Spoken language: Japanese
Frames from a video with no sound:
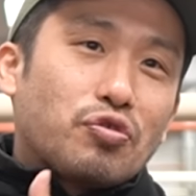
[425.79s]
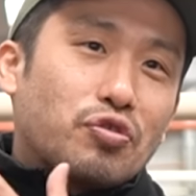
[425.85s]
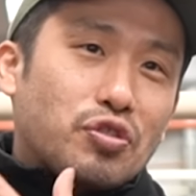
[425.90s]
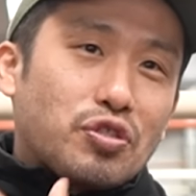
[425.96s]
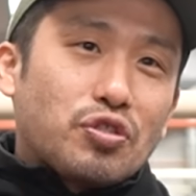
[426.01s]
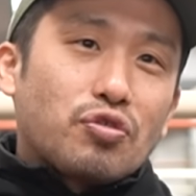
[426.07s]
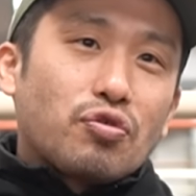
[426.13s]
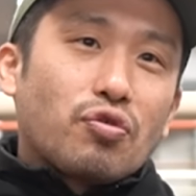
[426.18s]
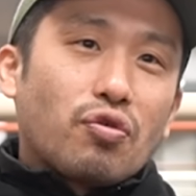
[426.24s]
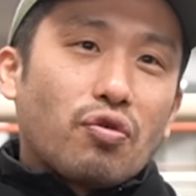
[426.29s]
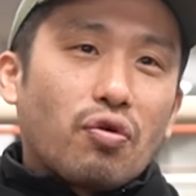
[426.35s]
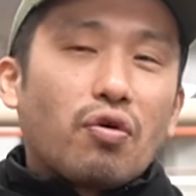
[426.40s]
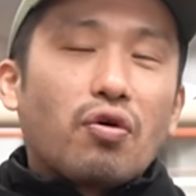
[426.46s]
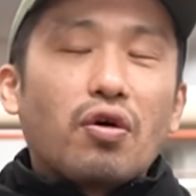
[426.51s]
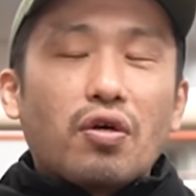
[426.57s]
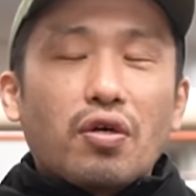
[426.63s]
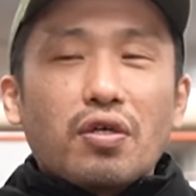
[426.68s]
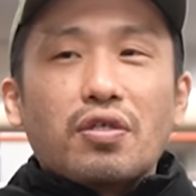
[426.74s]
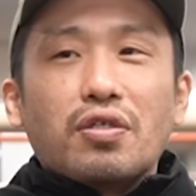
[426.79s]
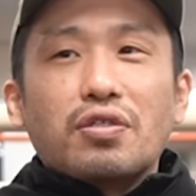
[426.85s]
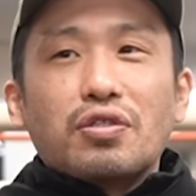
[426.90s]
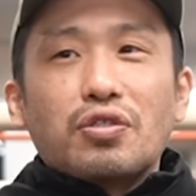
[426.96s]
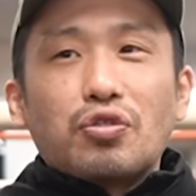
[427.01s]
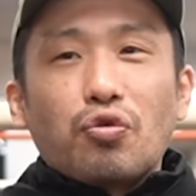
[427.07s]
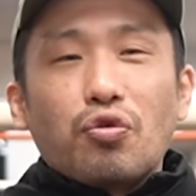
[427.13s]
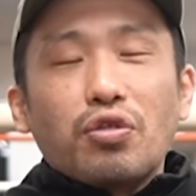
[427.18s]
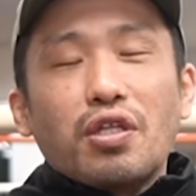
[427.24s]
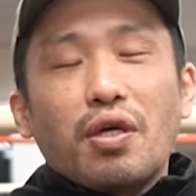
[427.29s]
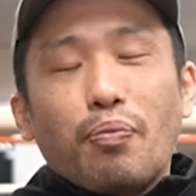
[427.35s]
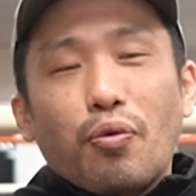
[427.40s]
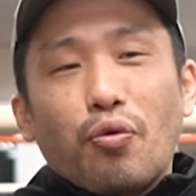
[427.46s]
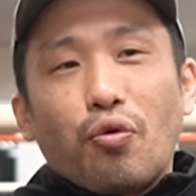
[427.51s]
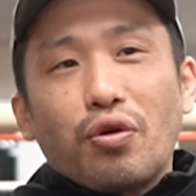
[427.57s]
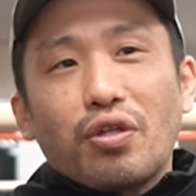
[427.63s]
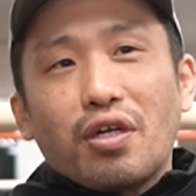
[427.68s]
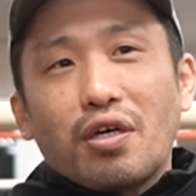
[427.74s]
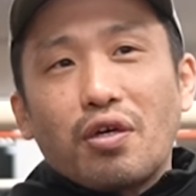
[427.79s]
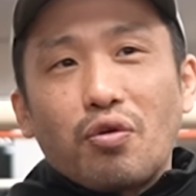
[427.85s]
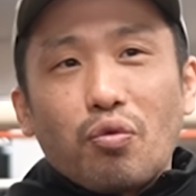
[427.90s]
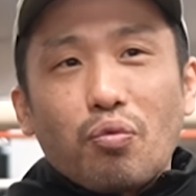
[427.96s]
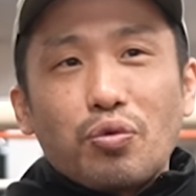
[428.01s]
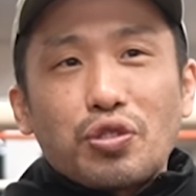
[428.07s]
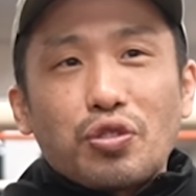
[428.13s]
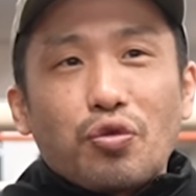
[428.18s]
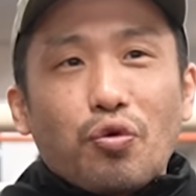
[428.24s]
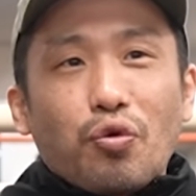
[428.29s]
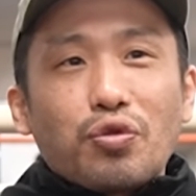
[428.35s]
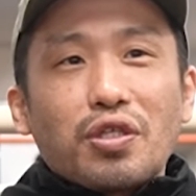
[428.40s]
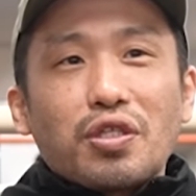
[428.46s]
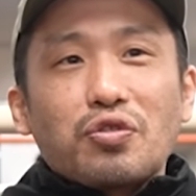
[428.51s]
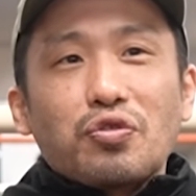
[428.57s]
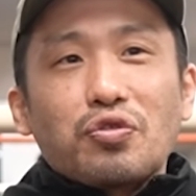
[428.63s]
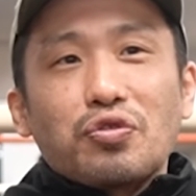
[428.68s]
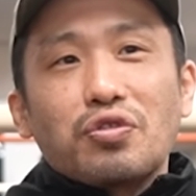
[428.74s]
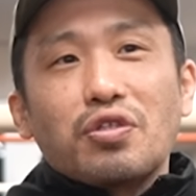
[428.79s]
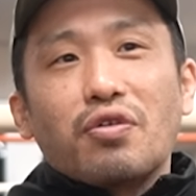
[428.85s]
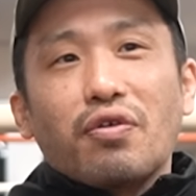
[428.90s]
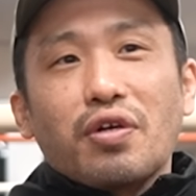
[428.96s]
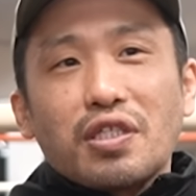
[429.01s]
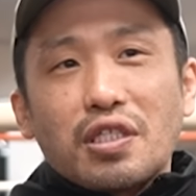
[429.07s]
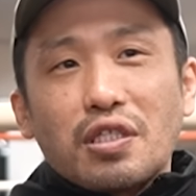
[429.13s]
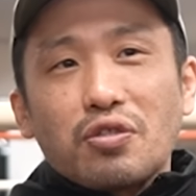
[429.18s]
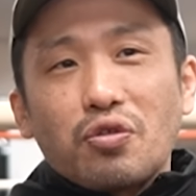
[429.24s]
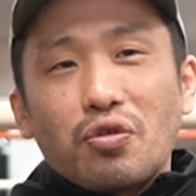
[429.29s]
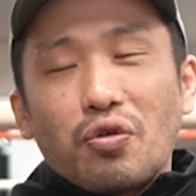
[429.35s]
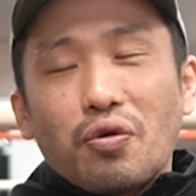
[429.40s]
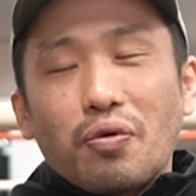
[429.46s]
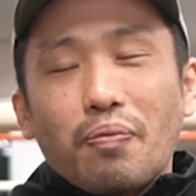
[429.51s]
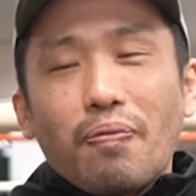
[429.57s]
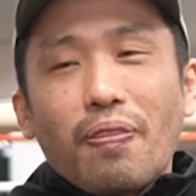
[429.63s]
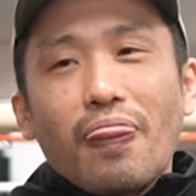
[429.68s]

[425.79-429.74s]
級以上。はいはい、それでやっぱこれだけの面白いコンテンツを作れるわけじゃん。その